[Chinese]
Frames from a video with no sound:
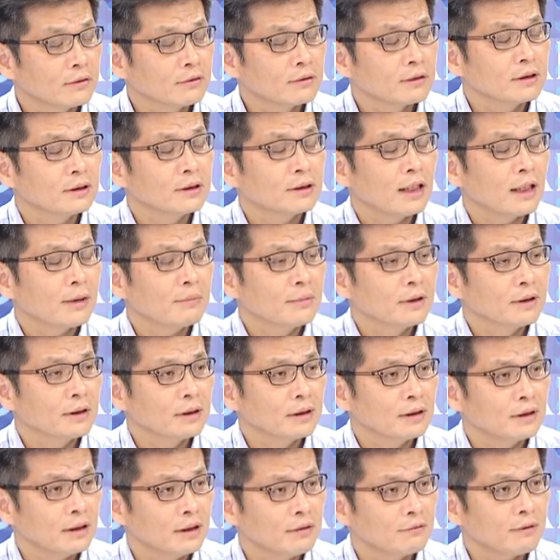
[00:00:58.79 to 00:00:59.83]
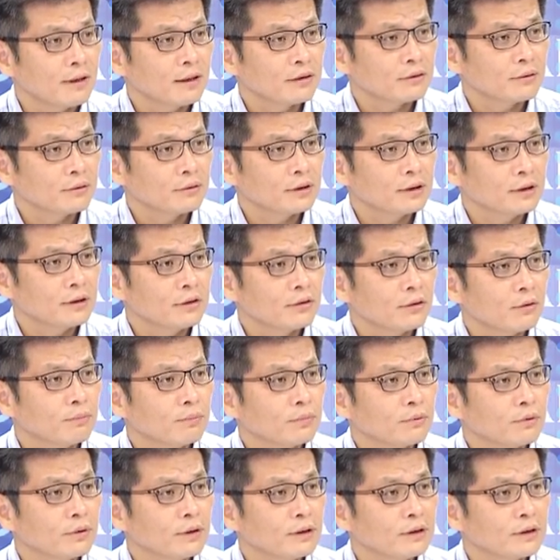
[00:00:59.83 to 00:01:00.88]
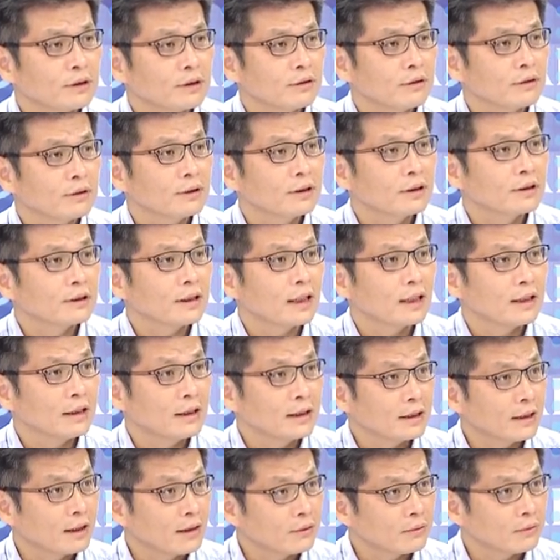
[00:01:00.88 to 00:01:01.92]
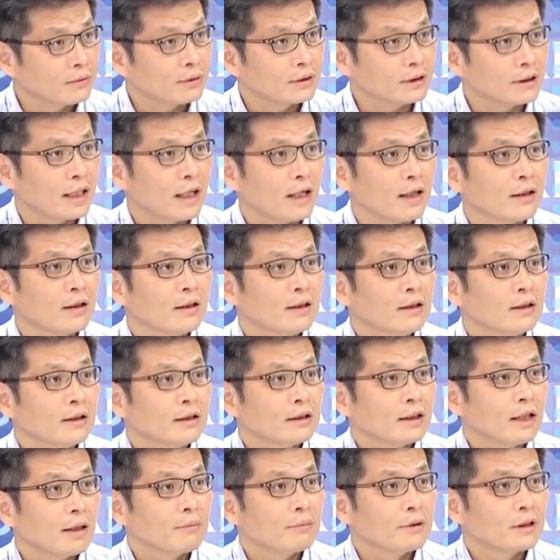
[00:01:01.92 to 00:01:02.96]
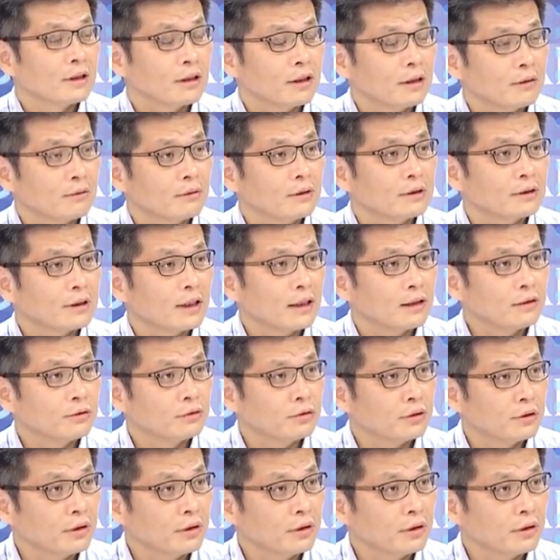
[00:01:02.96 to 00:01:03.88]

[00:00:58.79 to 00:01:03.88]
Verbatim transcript: 计公司，他们的研发中心都不会只有设在一个国家，他们可能会在